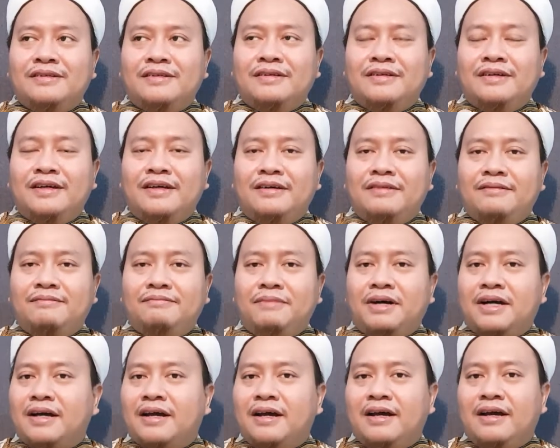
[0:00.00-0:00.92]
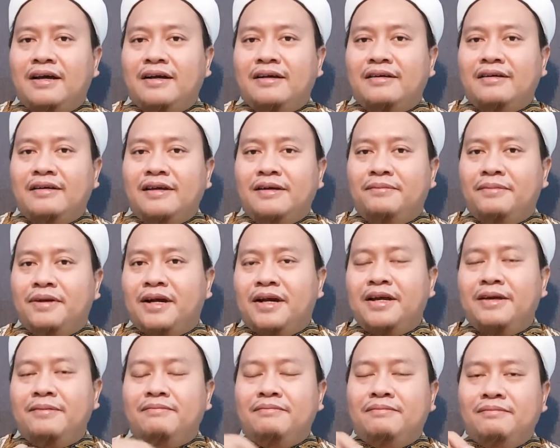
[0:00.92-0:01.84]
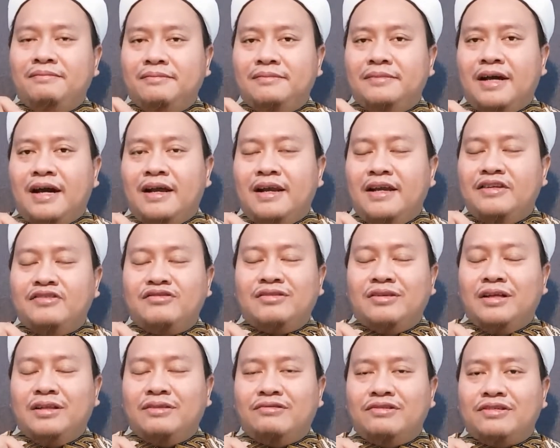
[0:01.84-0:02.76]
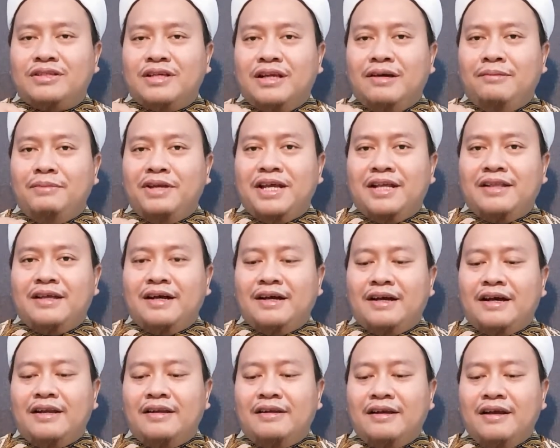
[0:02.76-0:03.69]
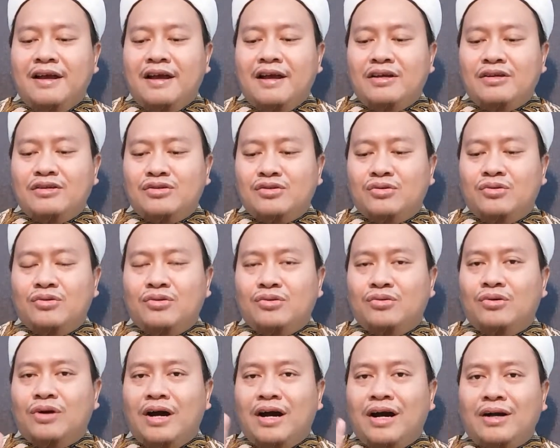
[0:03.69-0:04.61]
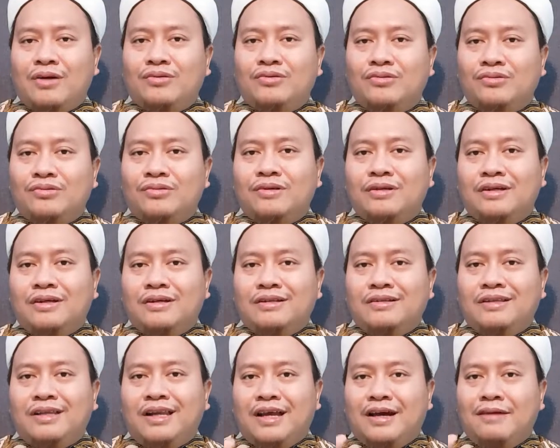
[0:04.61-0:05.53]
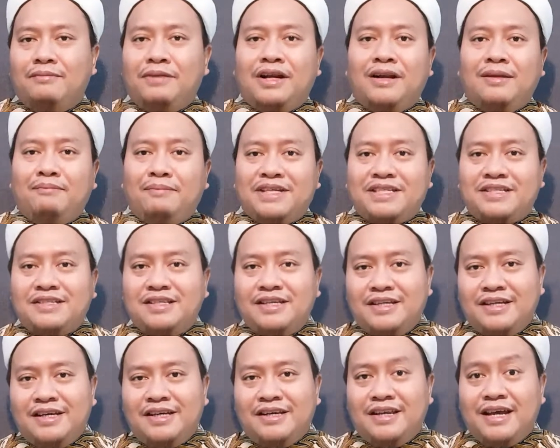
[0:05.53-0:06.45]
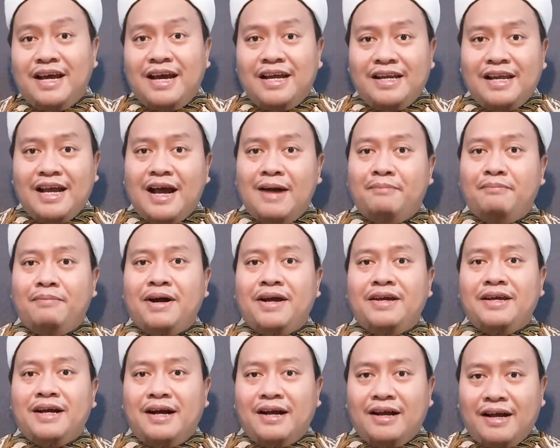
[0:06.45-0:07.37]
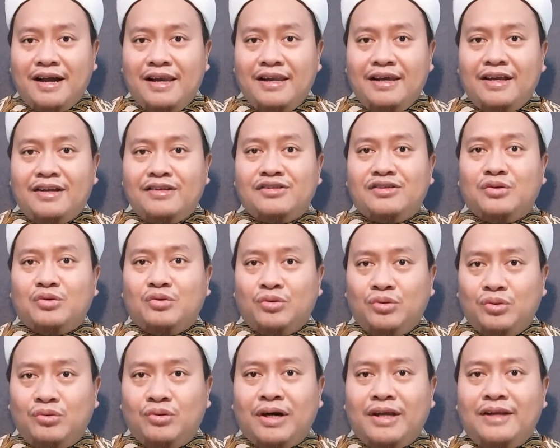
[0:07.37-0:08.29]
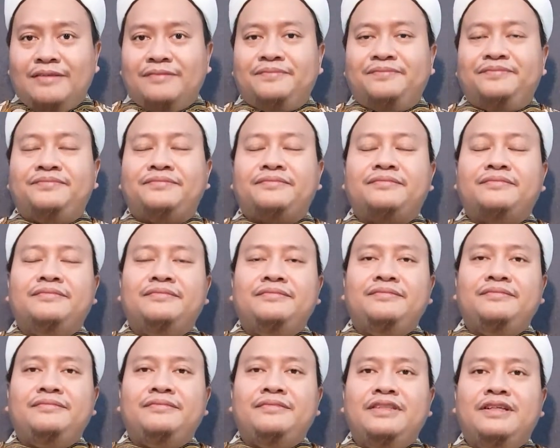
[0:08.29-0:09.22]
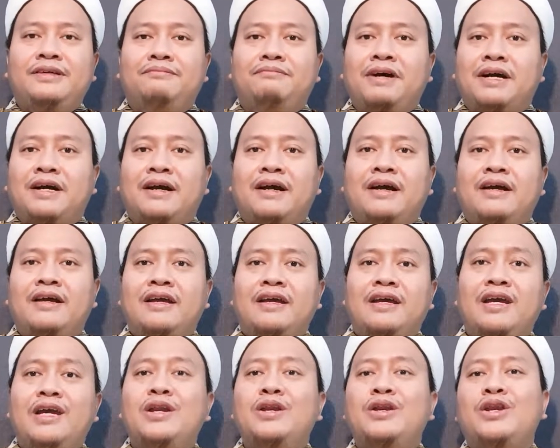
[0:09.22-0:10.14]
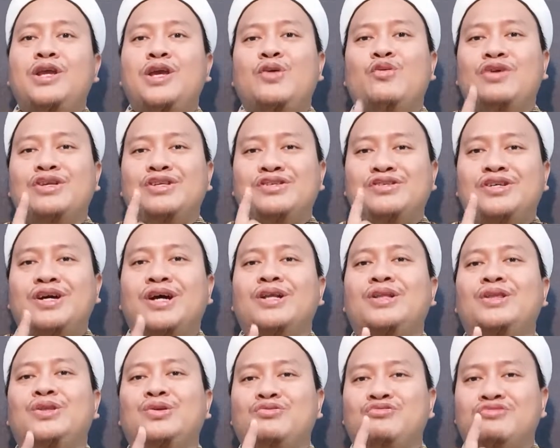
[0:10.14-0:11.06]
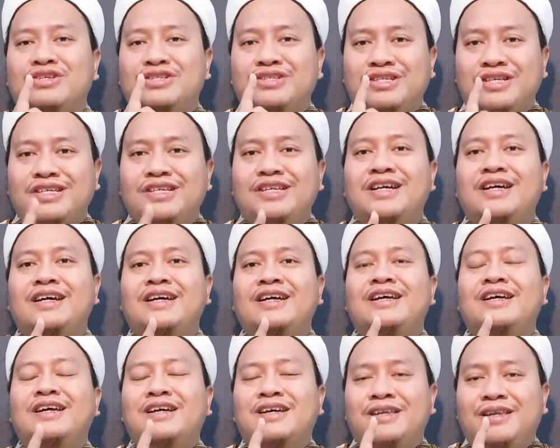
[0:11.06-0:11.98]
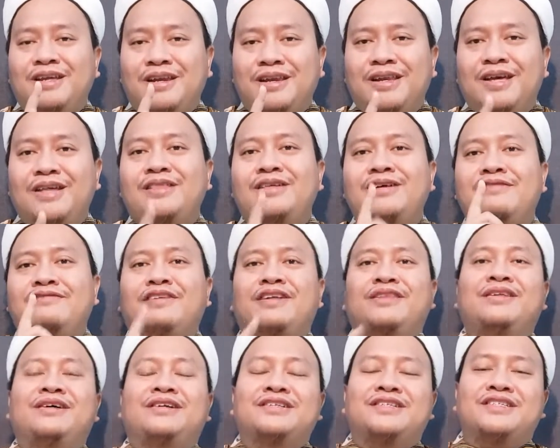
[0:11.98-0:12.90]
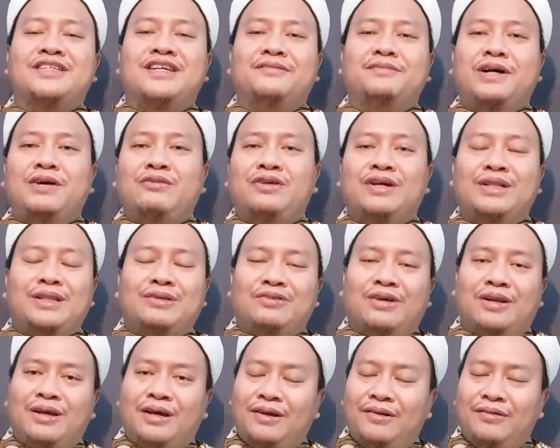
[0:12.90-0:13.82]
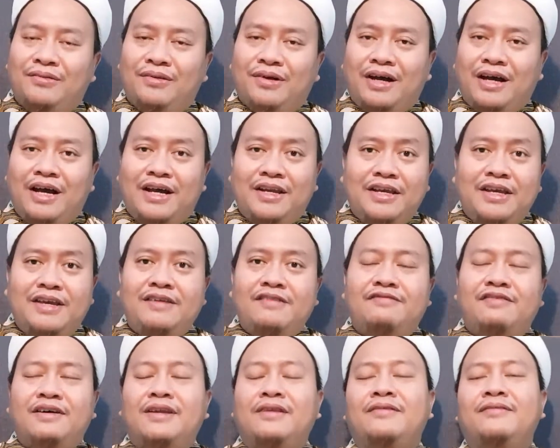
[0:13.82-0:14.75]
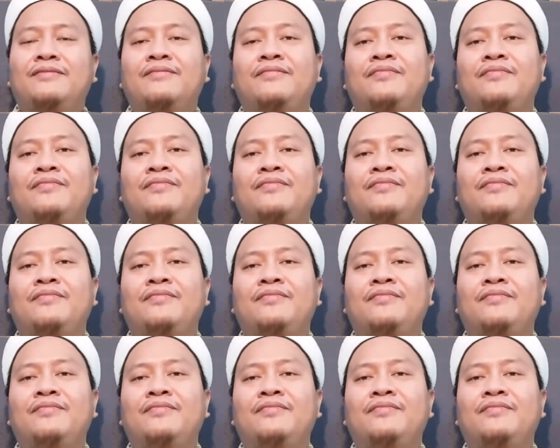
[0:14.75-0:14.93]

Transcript: Ya, maka Ibrahim alaihissalatu wassalam menyatakan, sungguh aku telah berlepas diri dari apa yang kalian sekutukan. Maka inni wajjahtu wajhiya lilladzi fatara samawati wal arda hanifan